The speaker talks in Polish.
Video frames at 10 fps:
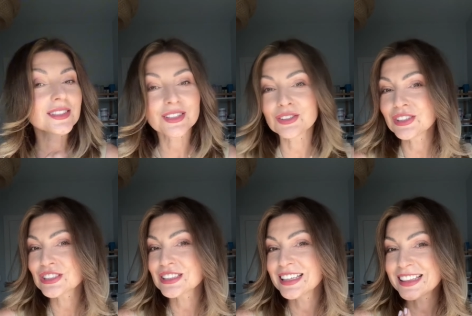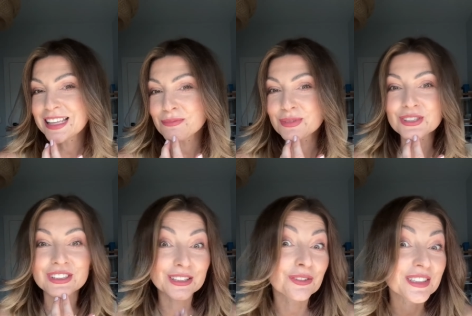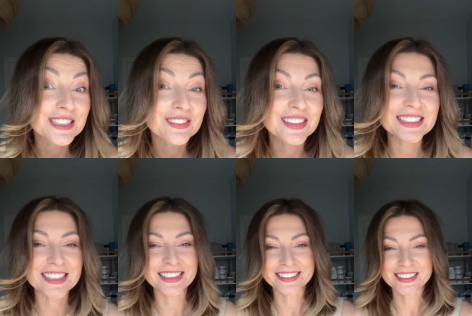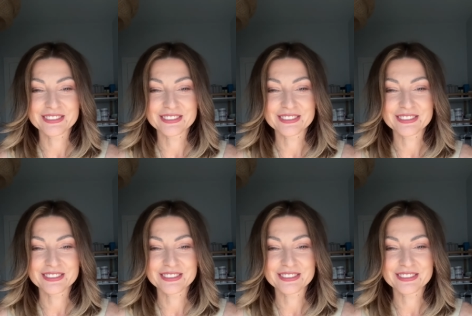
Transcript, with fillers: koniecznie napisz i dowiedz się więcej.